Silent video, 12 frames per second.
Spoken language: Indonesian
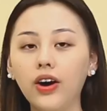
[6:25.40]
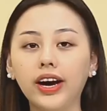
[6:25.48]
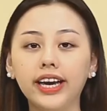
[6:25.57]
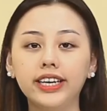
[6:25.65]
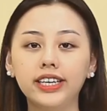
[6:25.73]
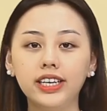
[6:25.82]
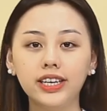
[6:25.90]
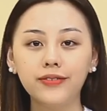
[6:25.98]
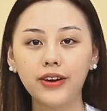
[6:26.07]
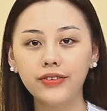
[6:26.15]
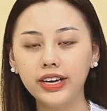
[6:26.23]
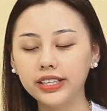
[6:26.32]
Oke, jadi ini
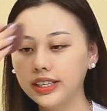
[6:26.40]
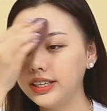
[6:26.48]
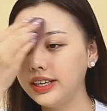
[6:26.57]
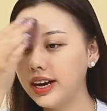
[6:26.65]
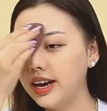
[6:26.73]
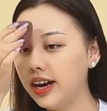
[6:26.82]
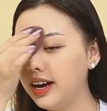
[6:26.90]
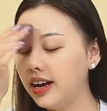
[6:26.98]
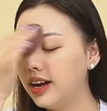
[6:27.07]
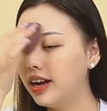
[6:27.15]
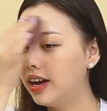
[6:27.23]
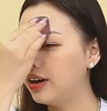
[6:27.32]
foundationnya
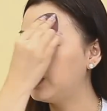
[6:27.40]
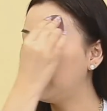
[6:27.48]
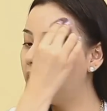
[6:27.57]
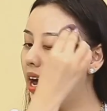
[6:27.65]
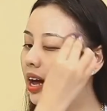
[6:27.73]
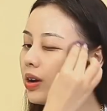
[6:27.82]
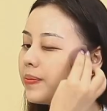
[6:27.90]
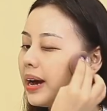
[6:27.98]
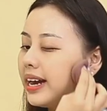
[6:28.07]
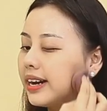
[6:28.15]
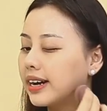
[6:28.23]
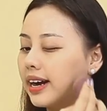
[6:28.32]
udah
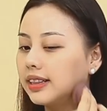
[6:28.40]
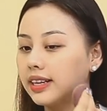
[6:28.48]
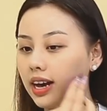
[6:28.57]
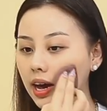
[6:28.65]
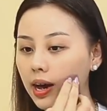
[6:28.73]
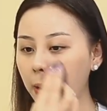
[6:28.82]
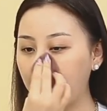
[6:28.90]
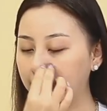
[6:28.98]
lumayan rata.